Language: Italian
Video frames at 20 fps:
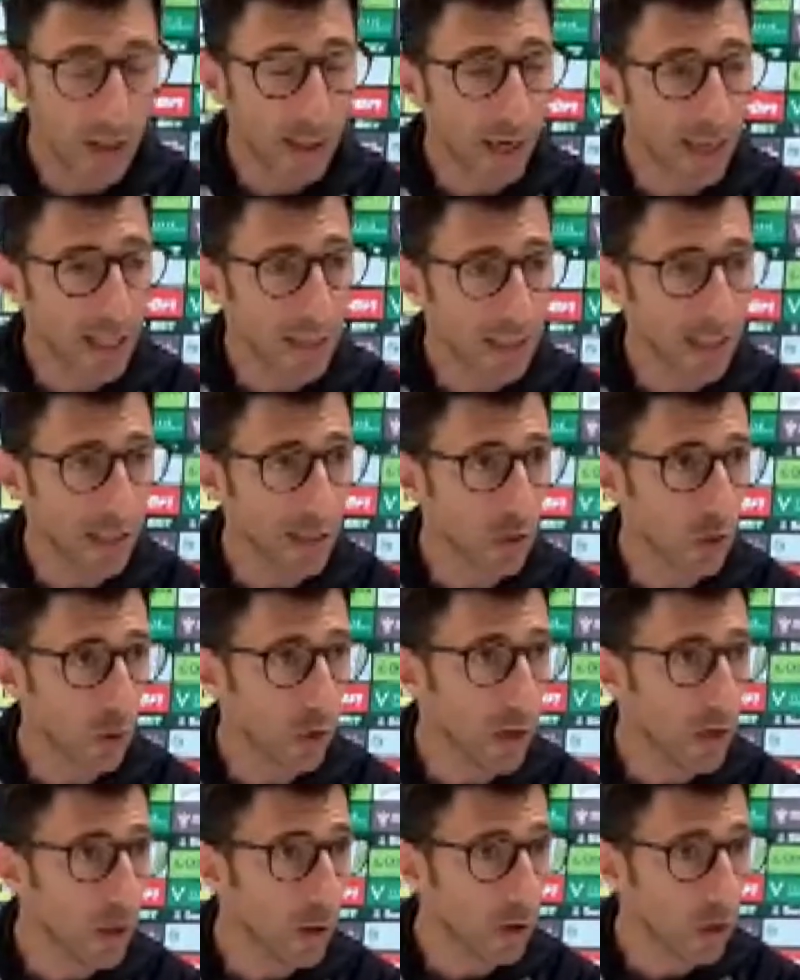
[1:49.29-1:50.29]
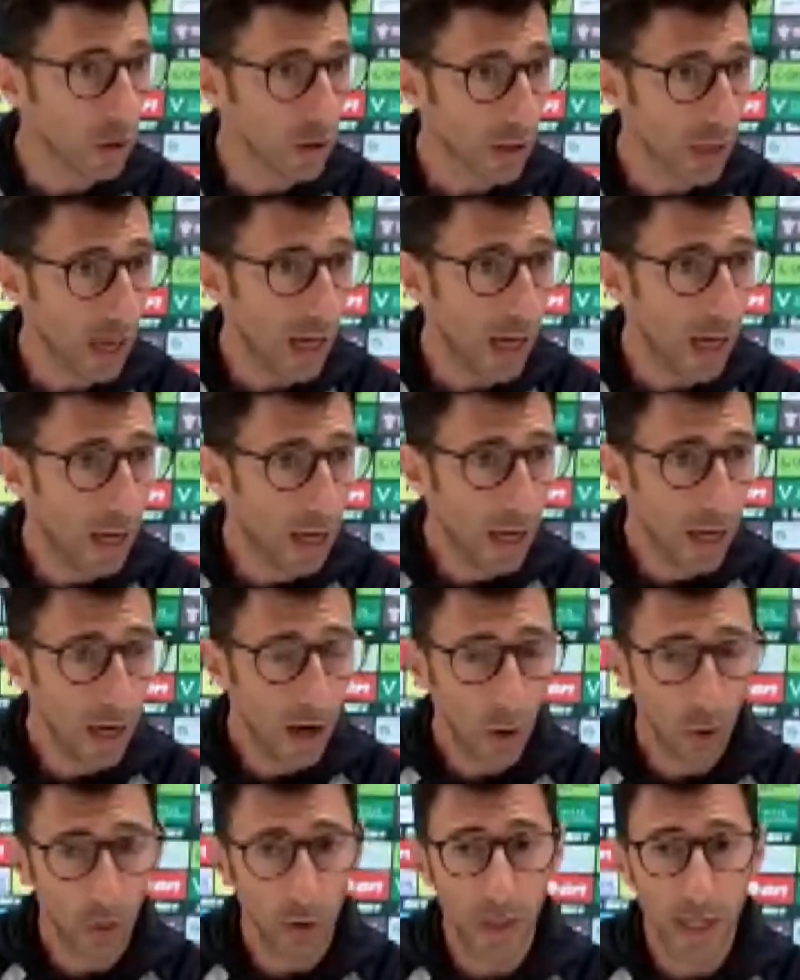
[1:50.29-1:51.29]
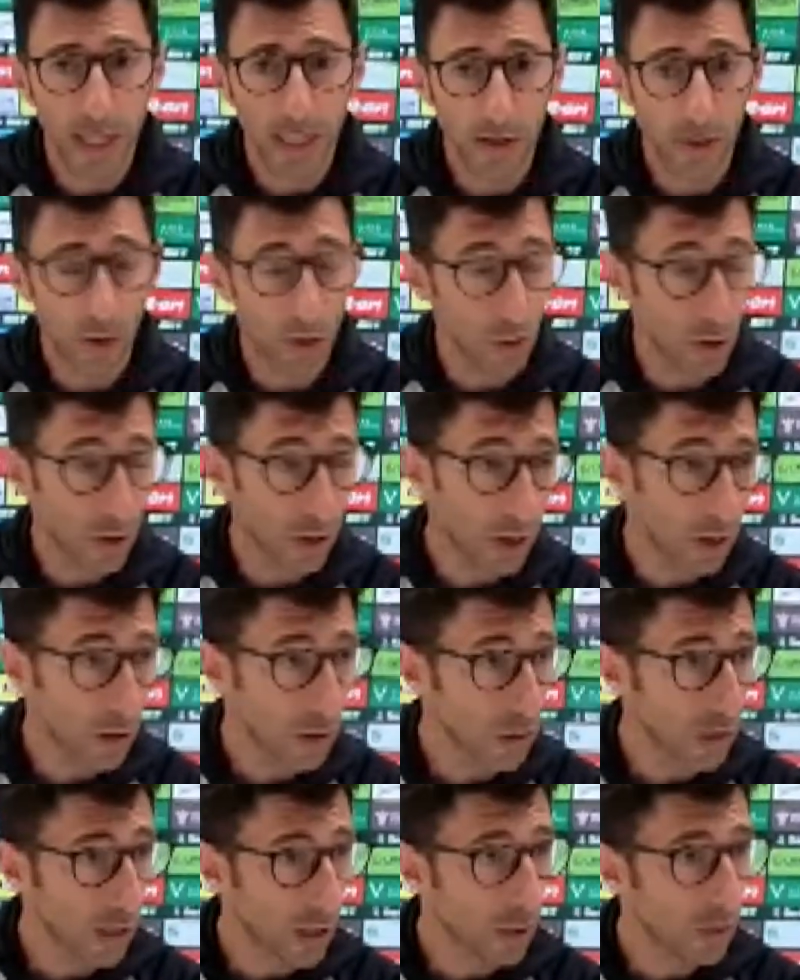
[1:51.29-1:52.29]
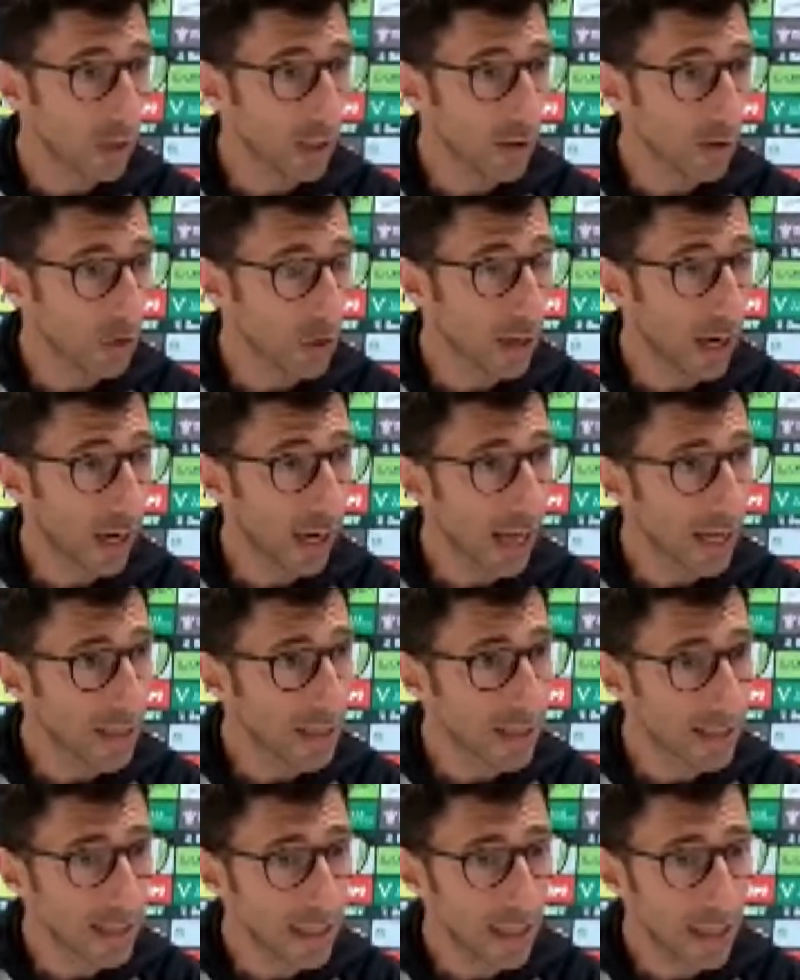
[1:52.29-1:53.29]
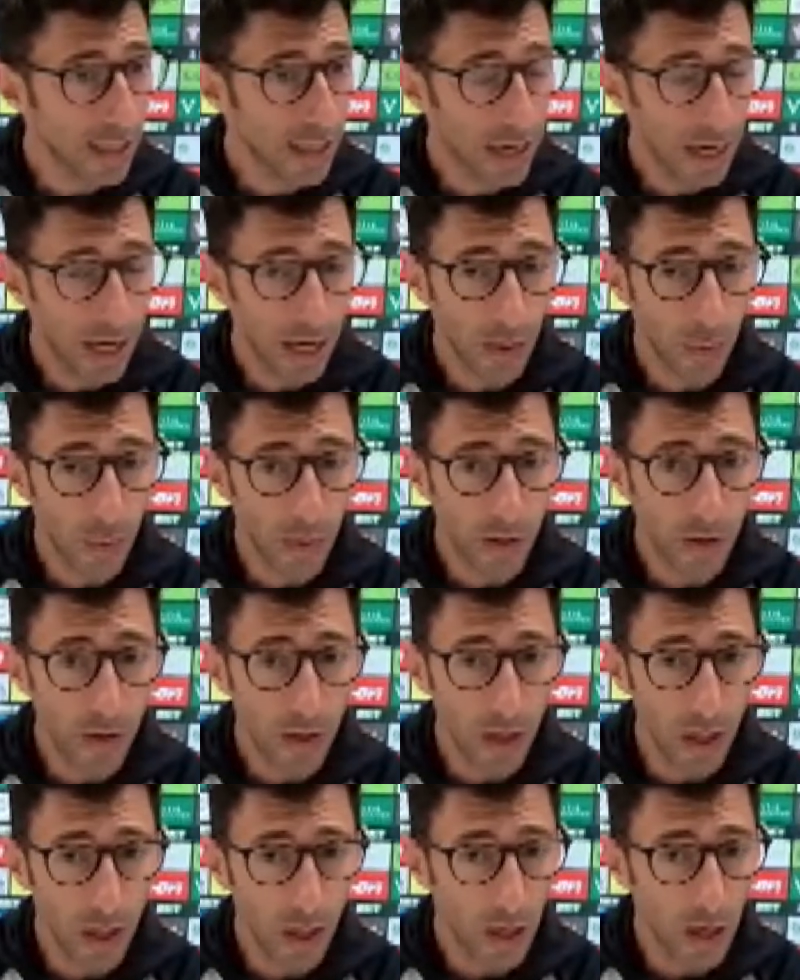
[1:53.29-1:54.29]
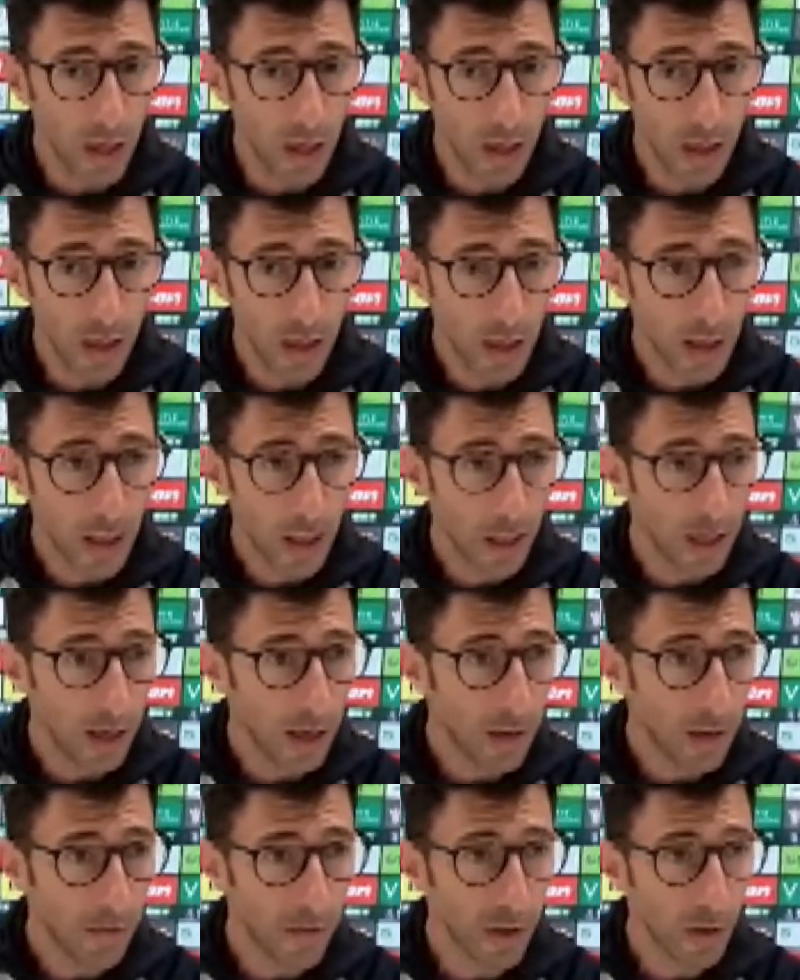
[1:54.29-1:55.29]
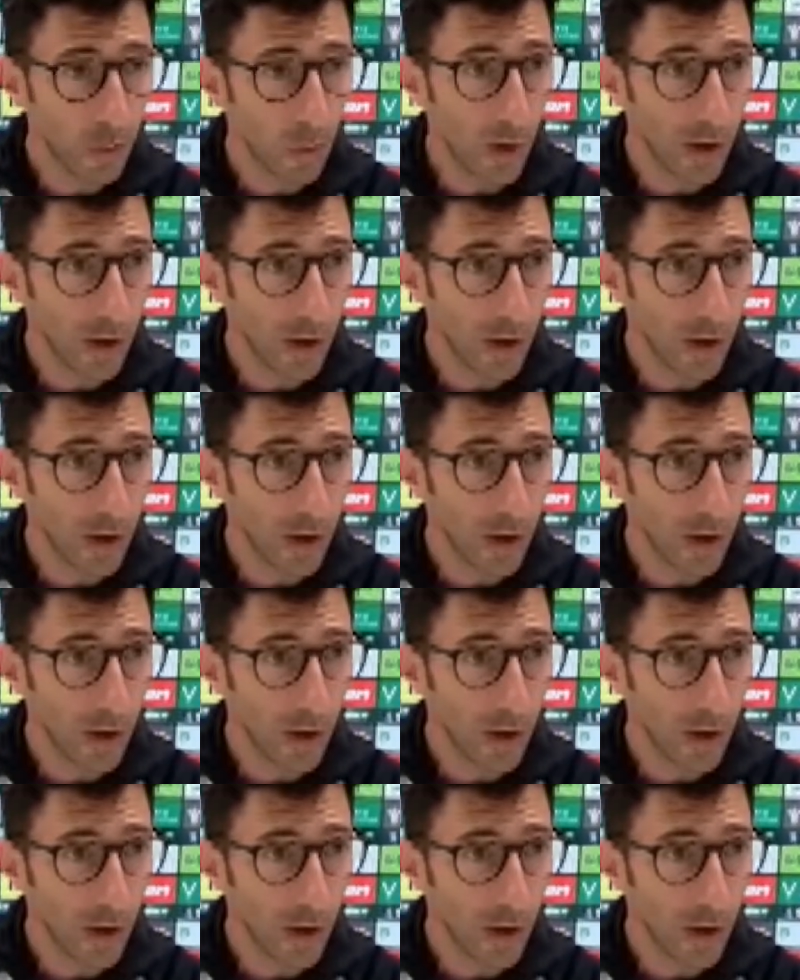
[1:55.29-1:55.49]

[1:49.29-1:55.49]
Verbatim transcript: non interessa, so io cosa ho dentro, so io cosa hanno dentro i ragazzi e quindi eh,